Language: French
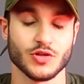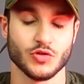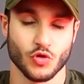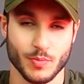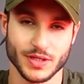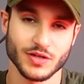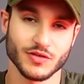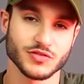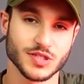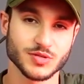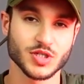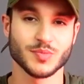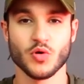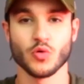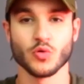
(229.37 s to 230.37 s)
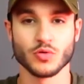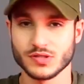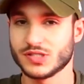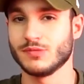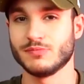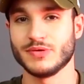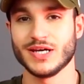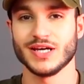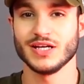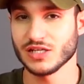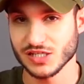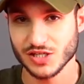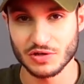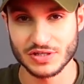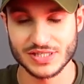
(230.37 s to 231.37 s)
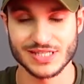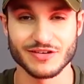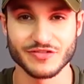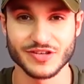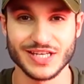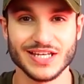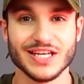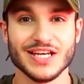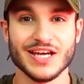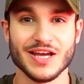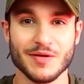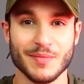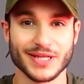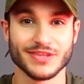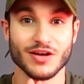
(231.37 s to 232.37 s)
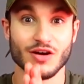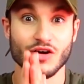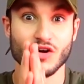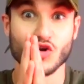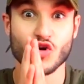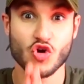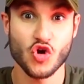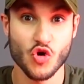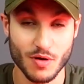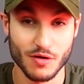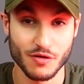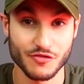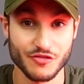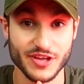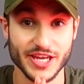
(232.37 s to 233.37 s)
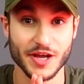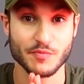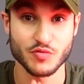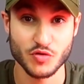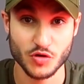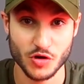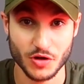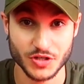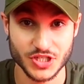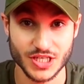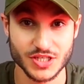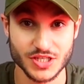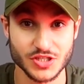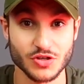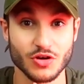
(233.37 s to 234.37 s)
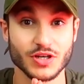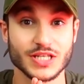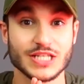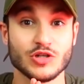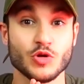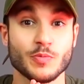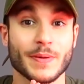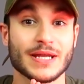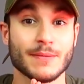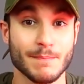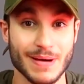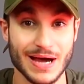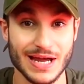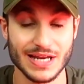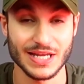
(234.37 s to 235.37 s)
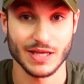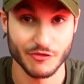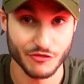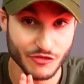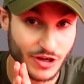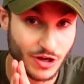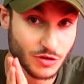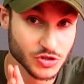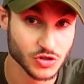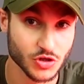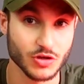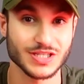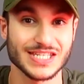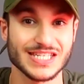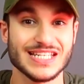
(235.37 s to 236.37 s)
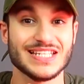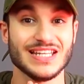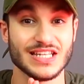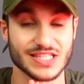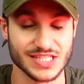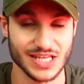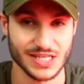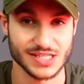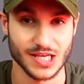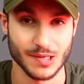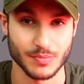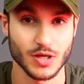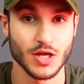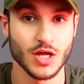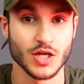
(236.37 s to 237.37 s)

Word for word: Donc maintenant vous allez me dire, bon c'est bien, ça on le savait, maintenant comment faire pour leur dire sans qu'ils le prennent mal et faire en sorte qu'ils acceptent.